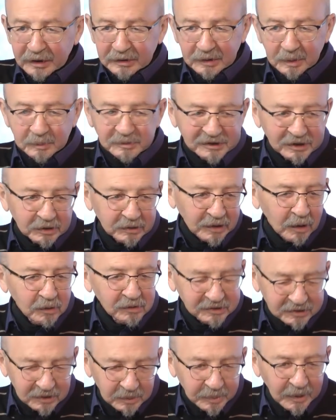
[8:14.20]
этом
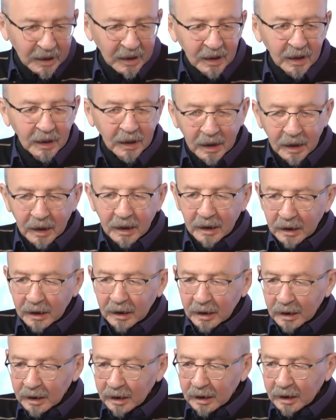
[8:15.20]
считают себя
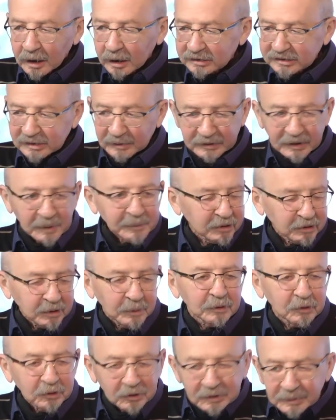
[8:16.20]
Э,
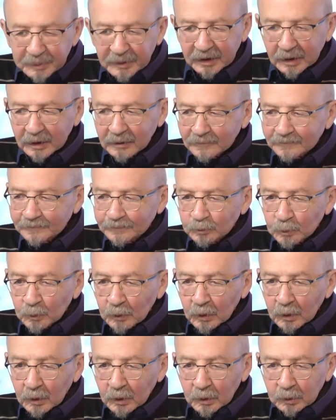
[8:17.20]
современными людьми.
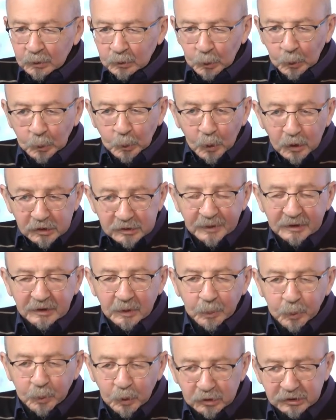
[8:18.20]
Ну, Господи,
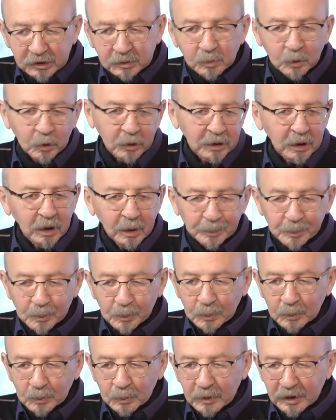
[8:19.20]
Боже мой,
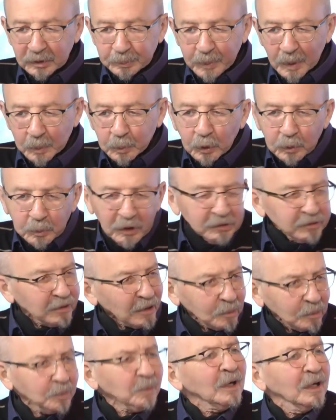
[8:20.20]
э, по-моему, это
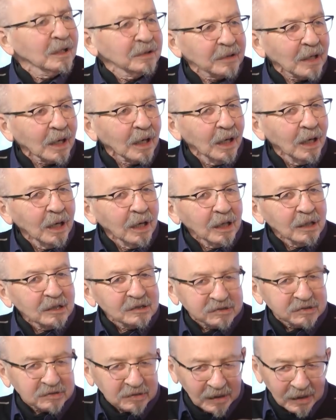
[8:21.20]
нормально.
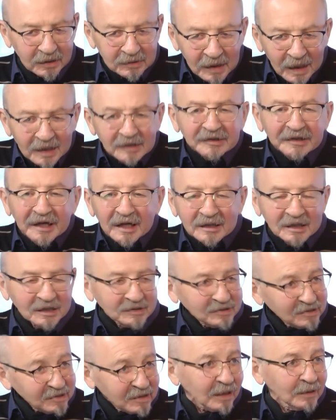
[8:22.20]
Страна
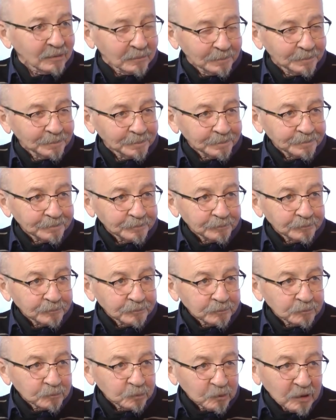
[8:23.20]
делится
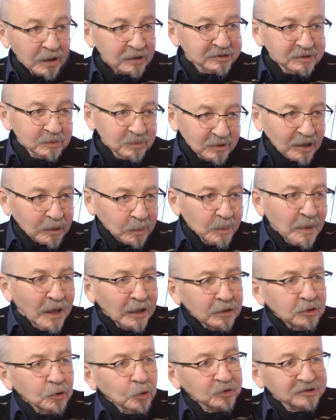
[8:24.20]
на
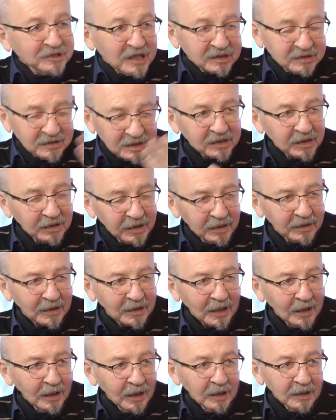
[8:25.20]
нормальную часть
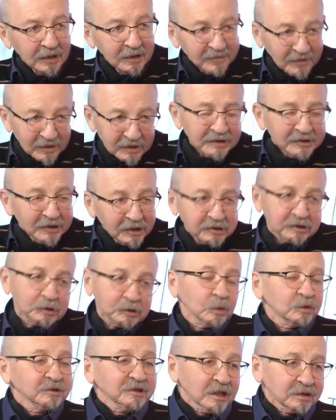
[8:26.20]
населения и
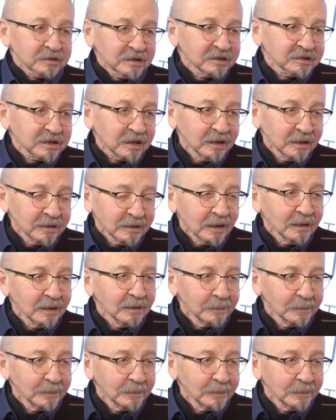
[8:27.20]
фанатичную часть населения. Извини, пожалуйста,